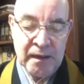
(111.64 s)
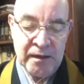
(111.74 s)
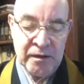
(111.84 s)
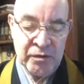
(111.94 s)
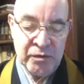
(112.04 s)

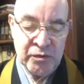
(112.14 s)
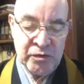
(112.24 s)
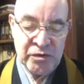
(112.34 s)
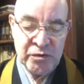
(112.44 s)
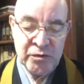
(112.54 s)
E o
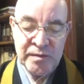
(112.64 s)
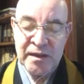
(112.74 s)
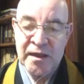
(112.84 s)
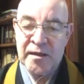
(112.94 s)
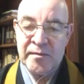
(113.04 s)
ciúme
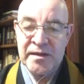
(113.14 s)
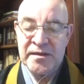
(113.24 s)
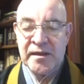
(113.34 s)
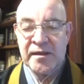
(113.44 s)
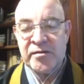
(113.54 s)
nada
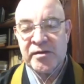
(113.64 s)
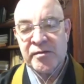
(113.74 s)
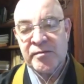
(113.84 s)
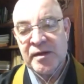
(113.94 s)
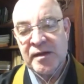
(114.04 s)
mais é do
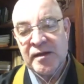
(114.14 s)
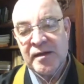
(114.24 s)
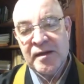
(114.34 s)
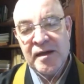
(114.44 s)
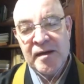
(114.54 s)
que uma
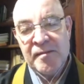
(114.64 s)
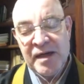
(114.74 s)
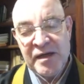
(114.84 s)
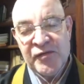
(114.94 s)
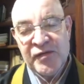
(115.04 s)

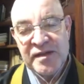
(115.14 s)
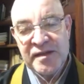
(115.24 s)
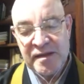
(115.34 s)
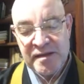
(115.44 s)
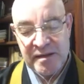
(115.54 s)

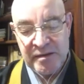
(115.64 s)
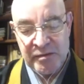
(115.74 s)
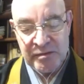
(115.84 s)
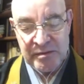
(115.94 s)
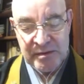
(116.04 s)

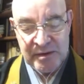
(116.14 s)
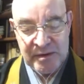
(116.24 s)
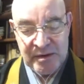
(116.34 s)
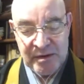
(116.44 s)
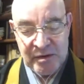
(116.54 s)
manifestação
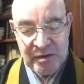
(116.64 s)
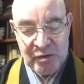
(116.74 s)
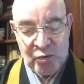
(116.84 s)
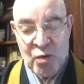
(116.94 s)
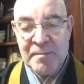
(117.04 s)

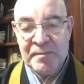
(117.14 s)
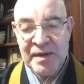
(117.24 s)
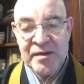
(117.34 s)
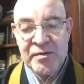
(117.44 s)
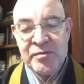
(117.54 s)
do
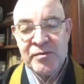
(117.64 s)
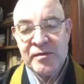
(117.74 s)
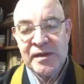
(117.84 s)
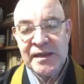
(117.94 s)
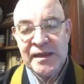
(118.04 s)

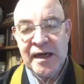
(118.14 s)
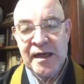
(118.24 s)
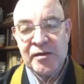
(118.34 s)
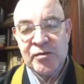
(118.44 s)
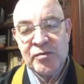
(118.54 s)
apego
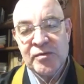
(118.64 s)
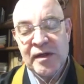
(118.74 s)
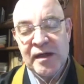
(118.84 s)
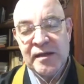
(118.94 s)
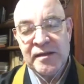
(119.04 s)
ligado
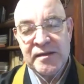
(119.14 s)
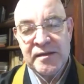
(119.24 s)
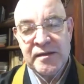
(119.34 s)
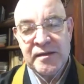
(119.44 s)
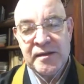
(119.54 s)
a
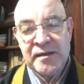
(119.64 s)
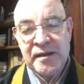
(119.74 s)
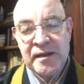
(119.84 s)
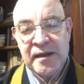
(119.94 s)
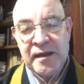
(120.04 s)

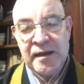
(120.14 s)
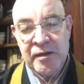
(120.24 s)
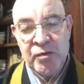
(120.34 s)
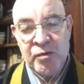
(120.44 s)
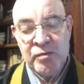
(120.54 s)
esse
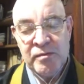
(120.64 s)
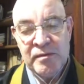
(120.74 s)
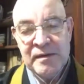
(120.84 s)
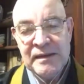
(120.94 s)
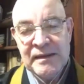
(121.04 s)
eu
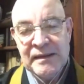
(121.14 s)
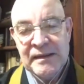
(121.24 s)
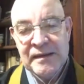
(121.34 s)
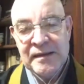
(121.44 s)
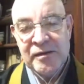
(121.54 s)

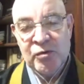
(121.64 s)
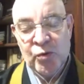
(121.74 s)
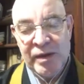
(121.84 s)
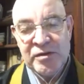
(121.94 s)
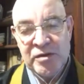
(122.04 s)

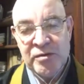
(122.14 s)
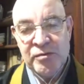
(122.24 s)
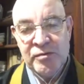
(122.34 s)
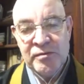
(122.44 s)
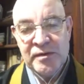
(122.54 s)
doentio